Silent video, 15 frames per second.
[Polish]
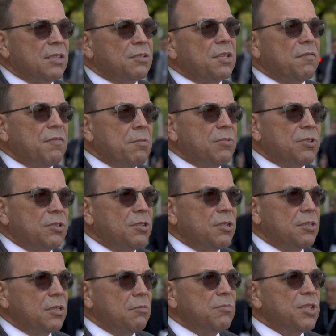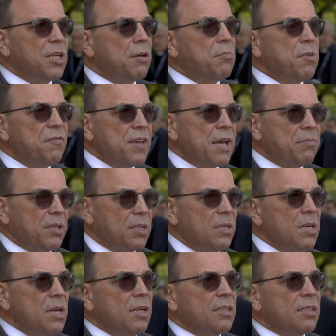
to nie wiemy, co się z nim dzieje. My wiemy.